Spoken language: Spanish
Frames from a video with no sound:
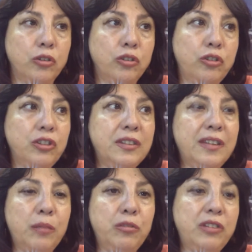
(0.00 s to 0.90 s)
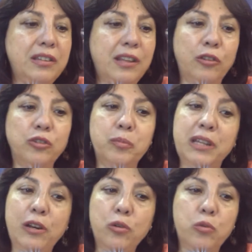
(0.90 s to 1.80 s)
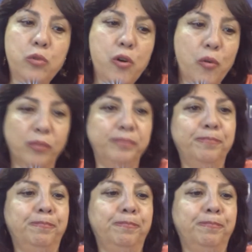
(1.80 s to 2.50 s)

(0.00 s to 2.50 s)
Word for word: Nosotros estamos desde 2001.